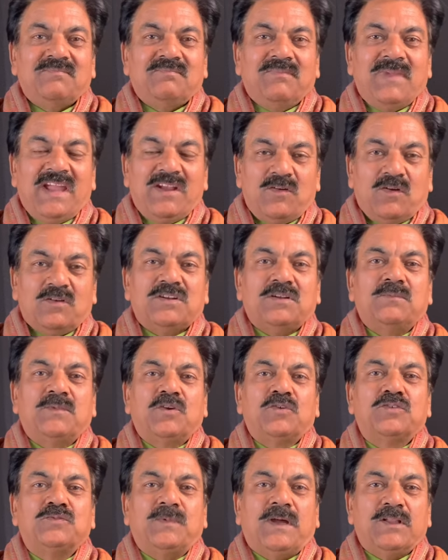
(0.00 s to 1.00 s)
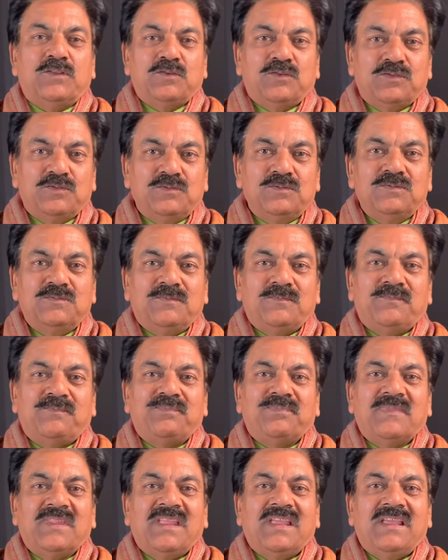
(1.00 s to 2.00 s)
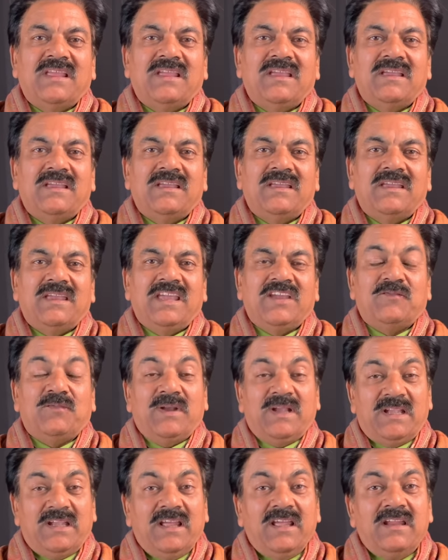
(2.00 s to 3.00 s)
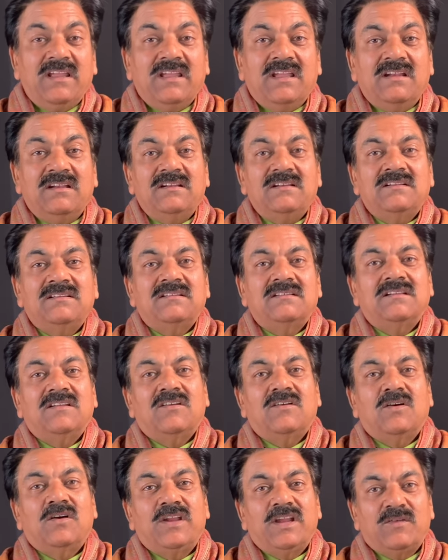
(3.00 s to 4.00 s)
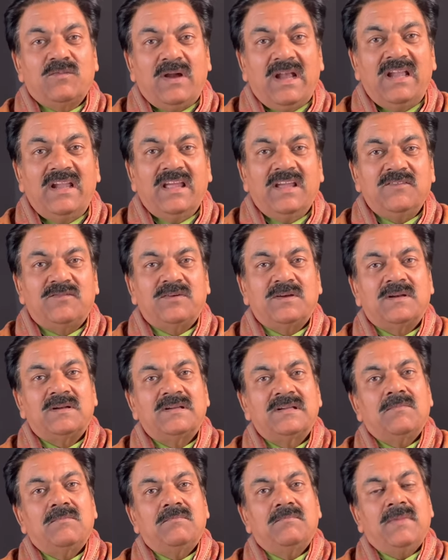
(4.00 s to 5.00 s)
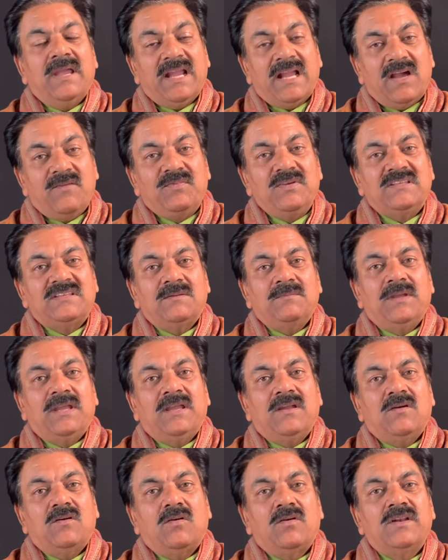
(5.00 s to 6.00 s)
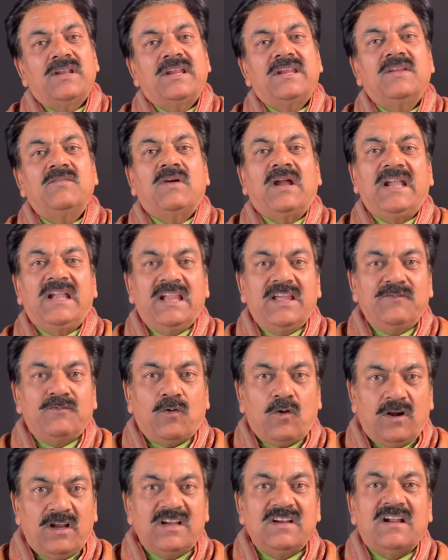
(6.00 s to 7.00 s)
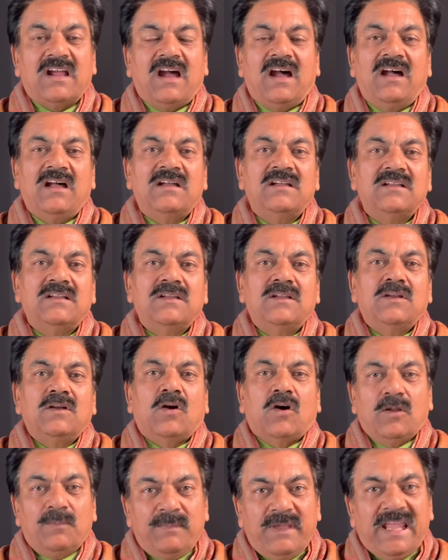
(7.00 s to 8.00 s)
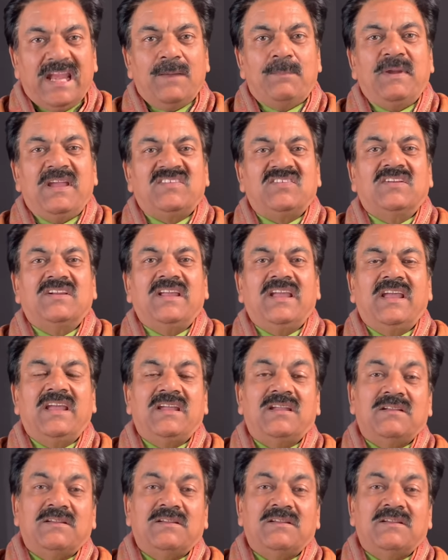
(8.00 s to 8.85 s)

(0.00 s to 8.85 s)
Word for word: मैं डॉक्टर मनोज माथुर हूँ एक वेटनेरियन और एक वाइल्ड लाइफर मैं काफ़ी समय ऑनरेरी वाइल्ड लाइफ वार्डन रहा और मेरा पैशन है